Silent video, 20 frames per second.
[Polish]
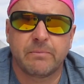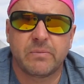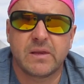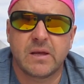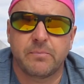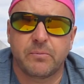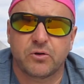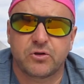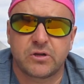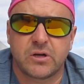
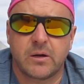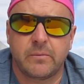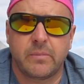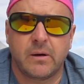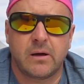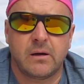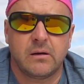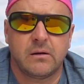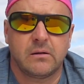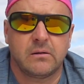Nie
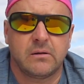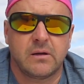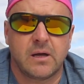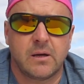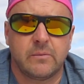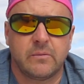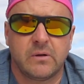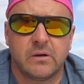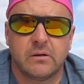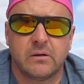potrzeba
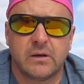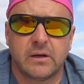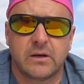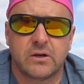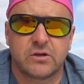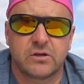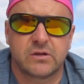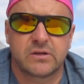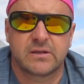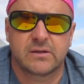nam
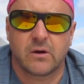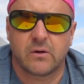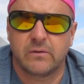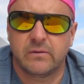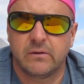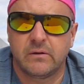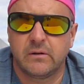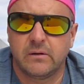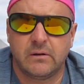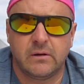jakiejś
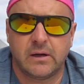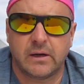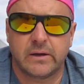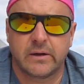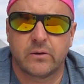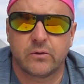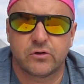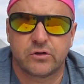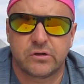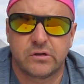sondy,
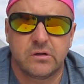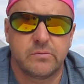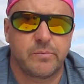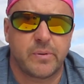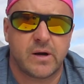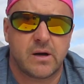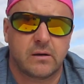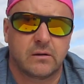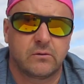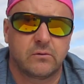jakiegoś
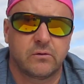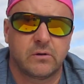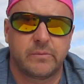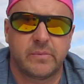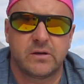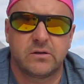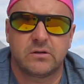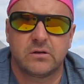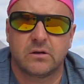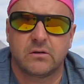chipa, który
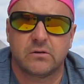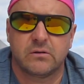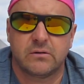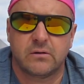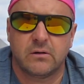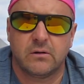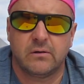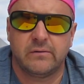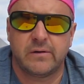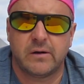będzie
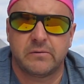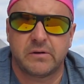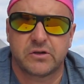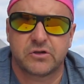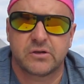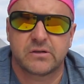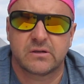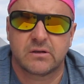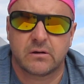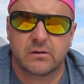kontrolował
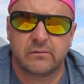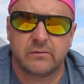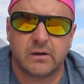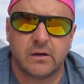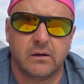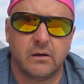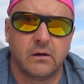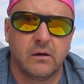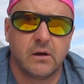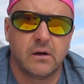nasze zdrowie.